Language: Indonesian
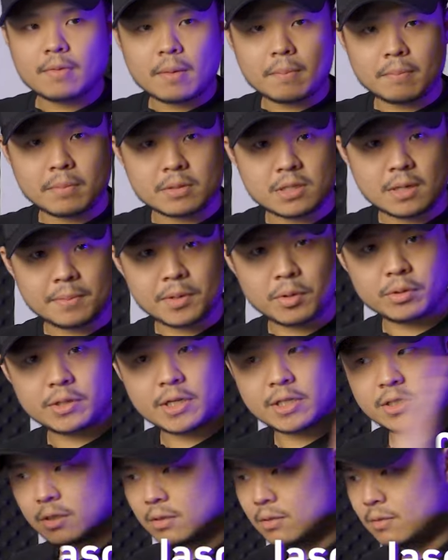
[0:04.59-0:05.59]
bersama gue
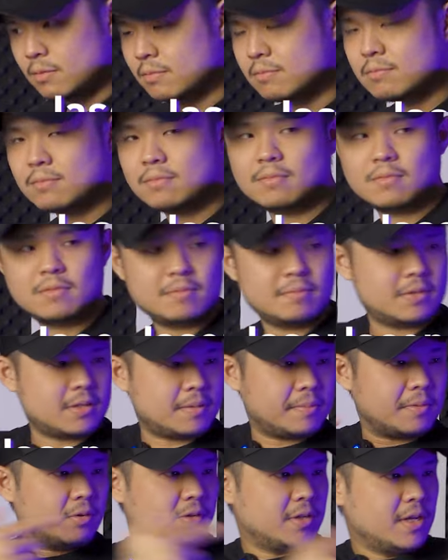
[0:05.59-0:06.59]
Jason,
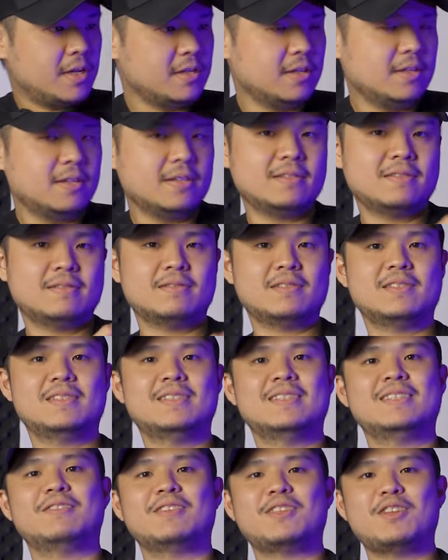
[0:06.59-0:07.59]
bersama gue Jason,
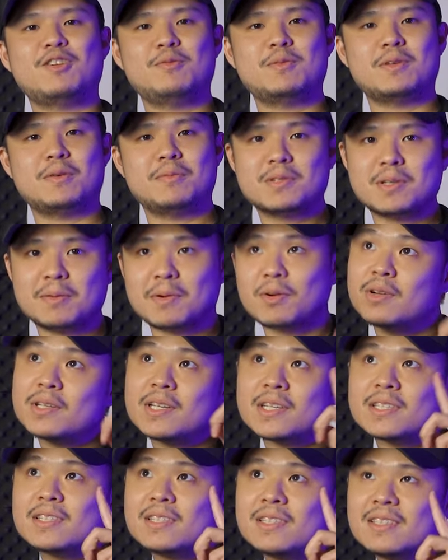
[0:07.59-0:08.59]
atau lu bisa bersama gue
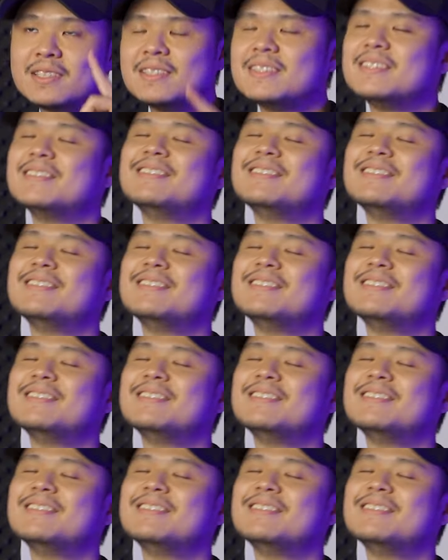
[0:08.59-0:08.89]
Jason.